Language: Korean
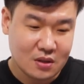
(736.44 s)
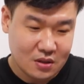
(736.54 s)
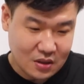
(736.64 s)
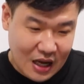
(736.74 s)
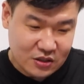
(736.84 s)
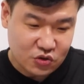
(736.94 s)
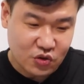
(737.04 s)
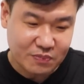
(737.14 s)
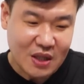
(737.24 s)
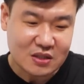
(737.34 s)
아직
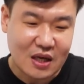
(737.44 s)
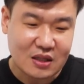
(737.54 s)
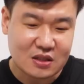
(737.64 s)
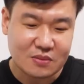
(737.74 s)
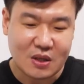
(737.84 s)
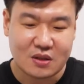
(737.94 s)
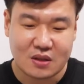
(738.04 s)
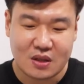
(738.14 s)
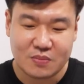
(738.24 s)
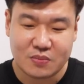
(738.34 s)
유입되지
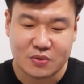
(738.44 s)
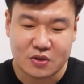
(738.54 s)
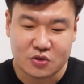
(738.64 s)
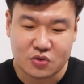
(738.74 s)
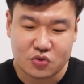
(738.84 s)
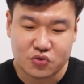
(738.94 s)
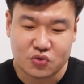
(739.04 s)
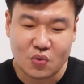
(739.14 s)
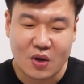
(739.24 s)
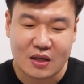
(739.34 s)
않았지만은 이 부분을
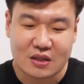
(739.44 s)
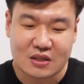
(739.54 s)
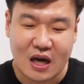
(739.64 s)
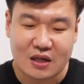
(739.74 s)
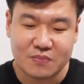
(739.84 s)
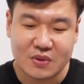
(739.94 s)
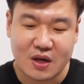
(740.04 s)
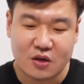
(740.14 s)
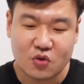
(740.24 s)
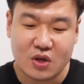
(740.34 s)
추종하는
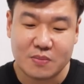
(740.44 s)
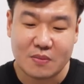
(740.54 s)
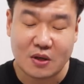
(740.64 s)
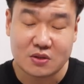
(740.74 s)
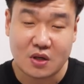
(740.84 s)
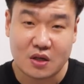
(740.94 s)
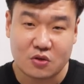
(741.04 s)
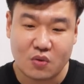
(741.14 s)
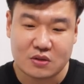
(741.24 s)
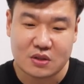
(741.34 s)
자금들의 유입이 먼저
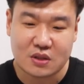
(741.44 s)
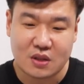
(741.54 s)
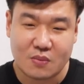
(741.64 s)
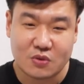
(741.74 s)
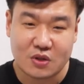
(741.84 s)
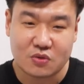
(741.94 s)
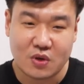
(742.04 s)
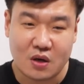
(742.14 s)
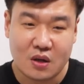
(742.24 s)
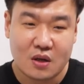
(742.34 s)
이루어지기
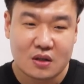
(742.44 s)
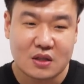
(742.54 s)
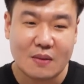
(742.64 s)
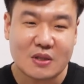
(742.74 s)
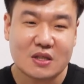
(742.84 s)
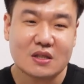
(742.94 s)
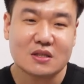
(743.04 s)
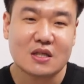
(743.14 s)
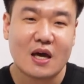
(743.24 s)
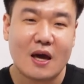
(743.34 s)
때문이고요. 그 다음에
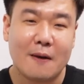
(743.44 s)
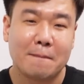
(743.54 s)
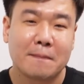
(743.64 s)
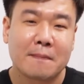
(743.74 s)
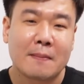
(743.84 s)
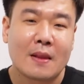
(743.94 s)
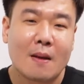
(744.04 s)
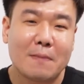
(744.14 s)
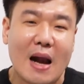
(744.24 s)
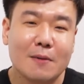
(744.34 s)
실제
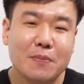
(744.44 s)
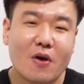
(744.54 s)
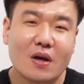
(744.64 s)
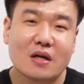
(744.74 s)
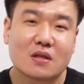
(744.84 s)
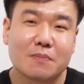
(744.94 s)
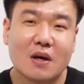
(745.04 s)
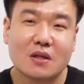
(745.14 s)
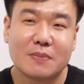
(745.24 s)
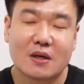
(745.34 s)
발표일에서
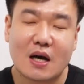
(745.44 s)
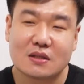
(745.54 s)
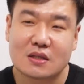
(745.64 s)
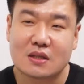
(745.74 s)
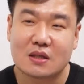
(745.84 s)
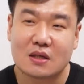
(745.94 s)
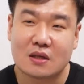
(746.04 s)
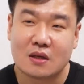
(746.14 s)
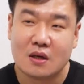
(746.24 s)
편입일까지